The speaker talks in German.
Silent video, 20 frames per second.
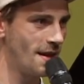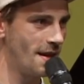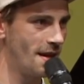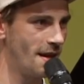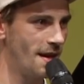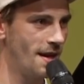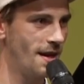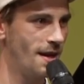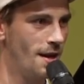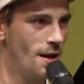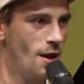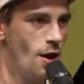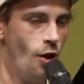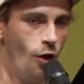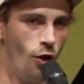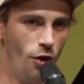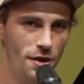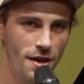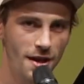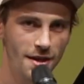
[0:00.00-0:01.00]
äh,
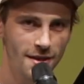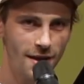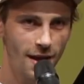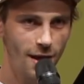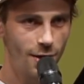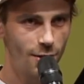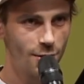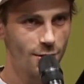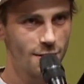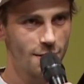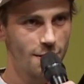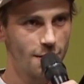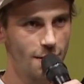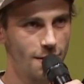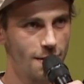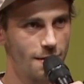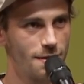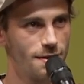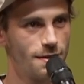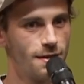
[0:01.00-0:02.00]

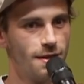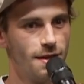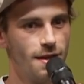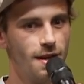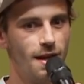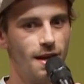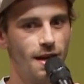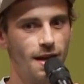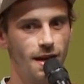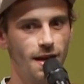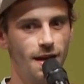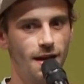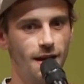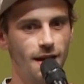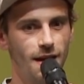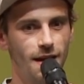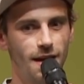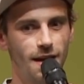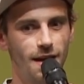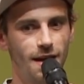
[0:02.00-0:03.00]
100.000
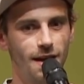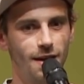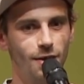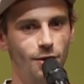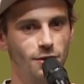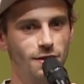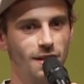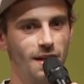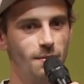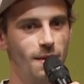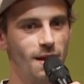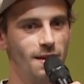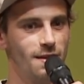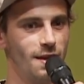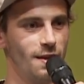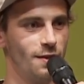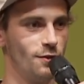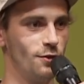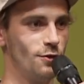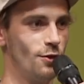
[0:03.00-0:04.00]
äh, und dann macht
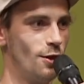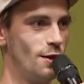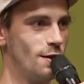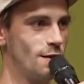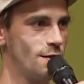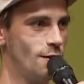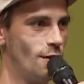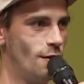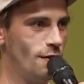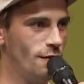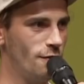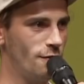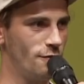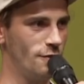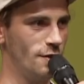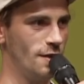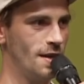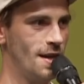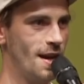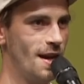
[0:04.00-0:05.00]
ihr so einen tollen Song
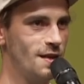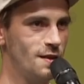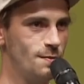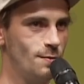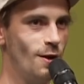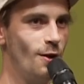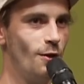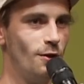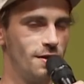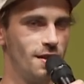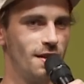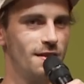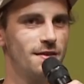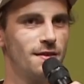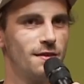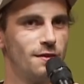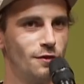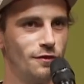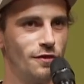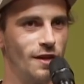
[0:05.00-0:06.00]
wie Casper und der ist
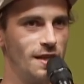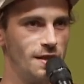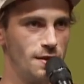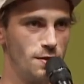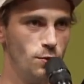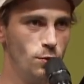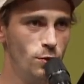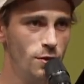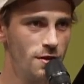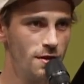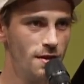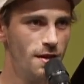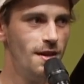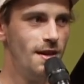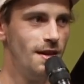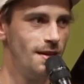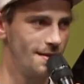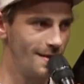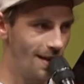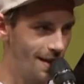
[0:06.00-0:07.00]
dann zufällig gut.
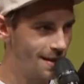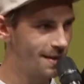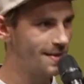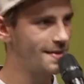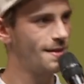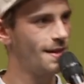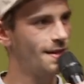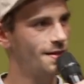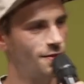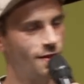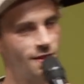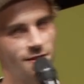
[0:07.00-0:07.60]
Dann ist das